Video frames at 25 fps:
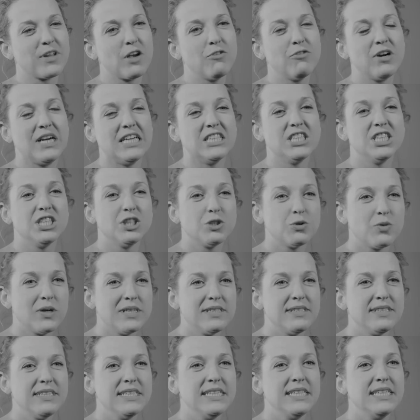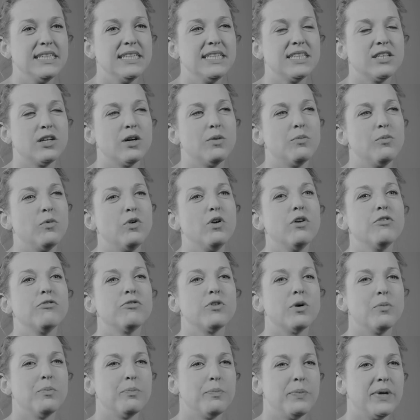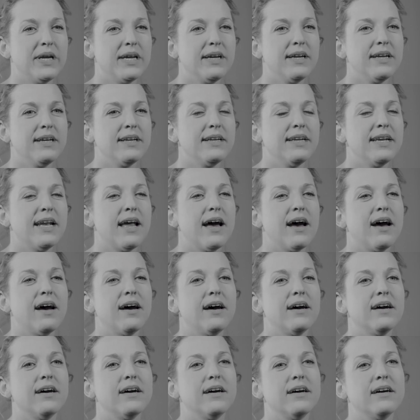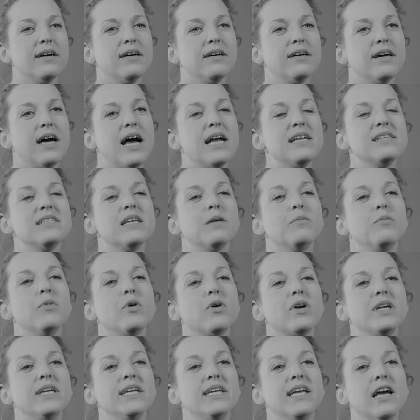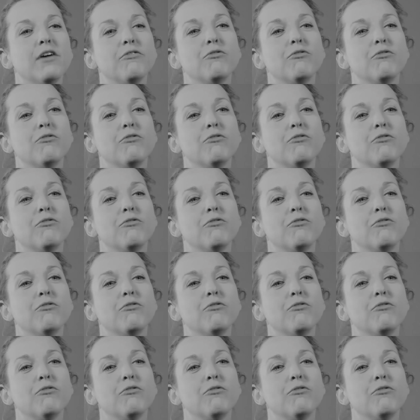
Voilà, j'ai choisi comme Love Campaign la Alzheimer Liga